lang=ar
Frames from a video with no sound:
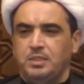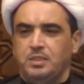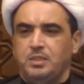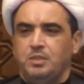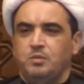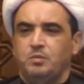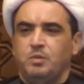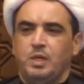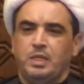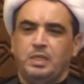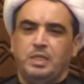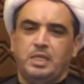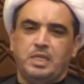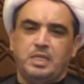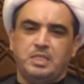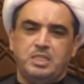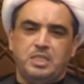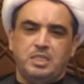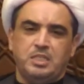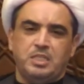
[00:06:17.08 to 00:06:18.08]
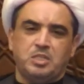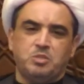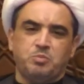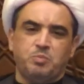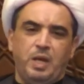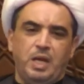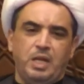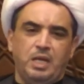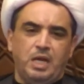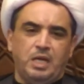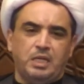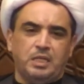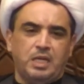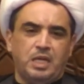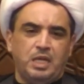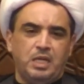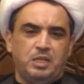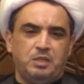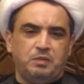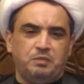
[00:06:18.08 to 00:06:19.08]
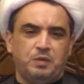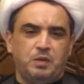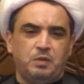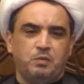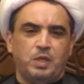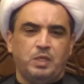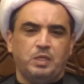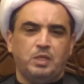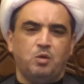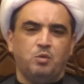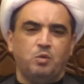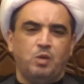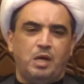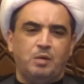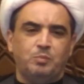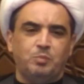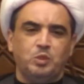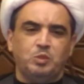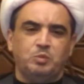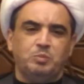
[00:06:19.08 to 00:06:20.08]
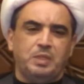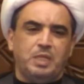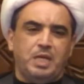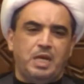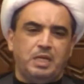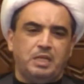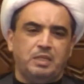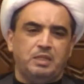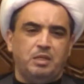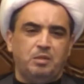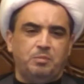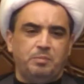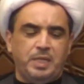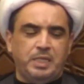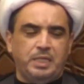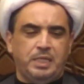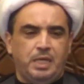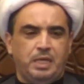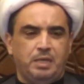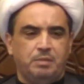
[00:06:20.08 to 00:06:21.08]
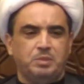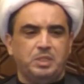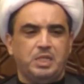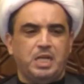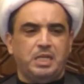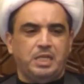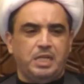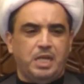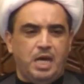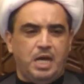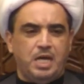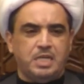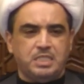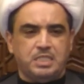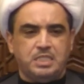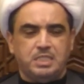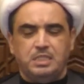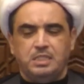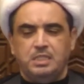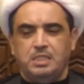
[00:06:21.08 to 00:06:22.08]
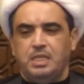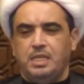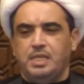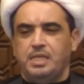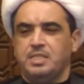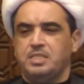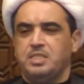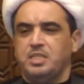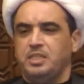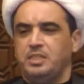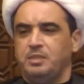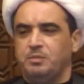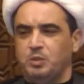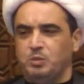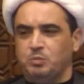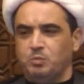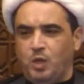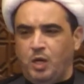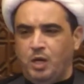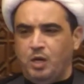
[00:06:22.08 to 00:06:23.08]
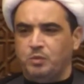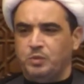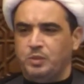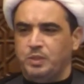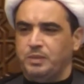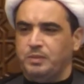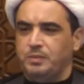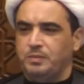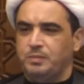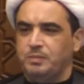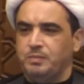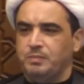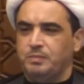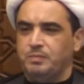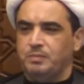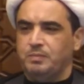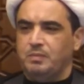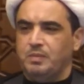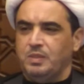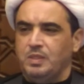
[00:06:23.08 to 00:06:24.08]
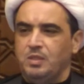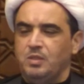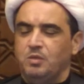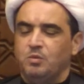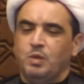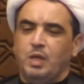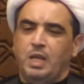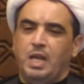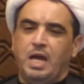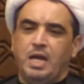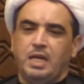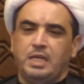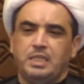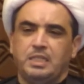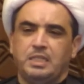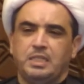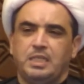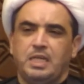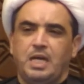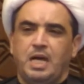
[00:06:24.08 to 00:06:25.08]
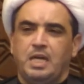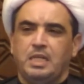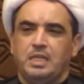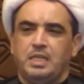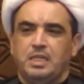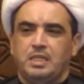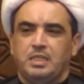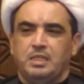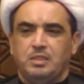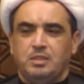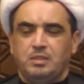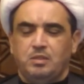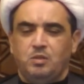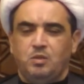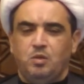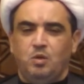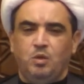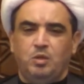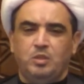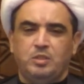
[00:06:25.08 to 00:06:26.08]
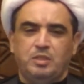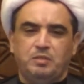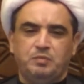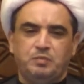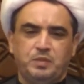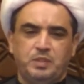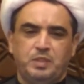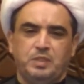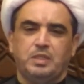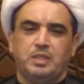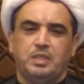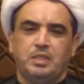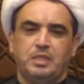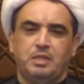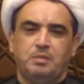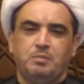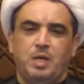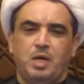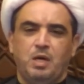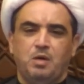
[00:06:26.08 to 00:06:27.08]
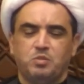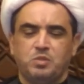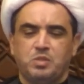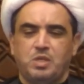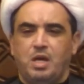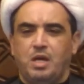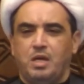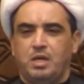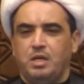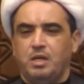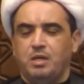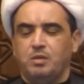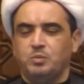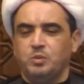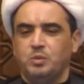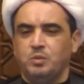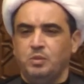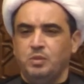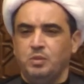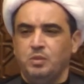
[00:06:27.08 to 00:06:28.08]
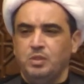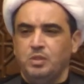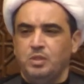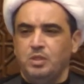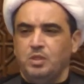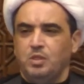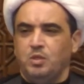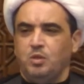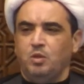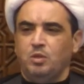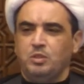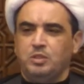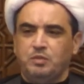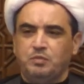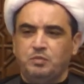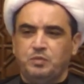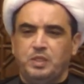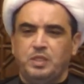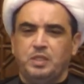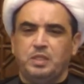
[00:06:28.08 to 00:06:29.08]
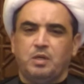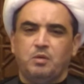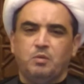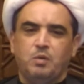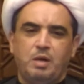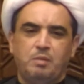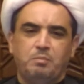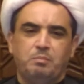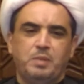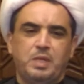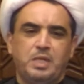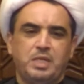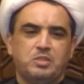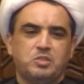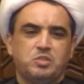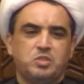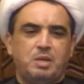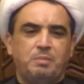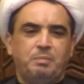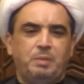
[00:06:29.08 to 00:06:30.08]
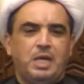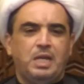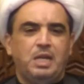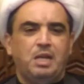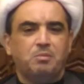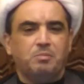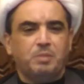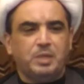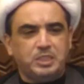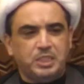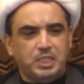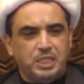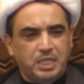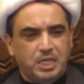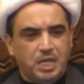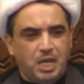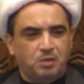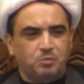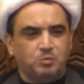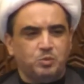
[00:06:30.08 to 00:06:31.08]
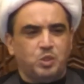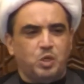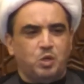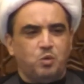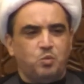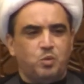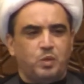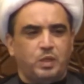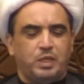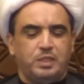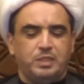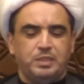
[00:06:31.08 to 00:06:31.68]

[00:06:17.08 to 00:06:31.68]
وان يزيد اصبح الان خليفه وانه لابد من اخذ البيعه من الناس ليزيد بن معاويه ولكن كان كل تفكيره كما اوصاه ابوه كل تفكيره وهمه ينصب على المدينه المنوره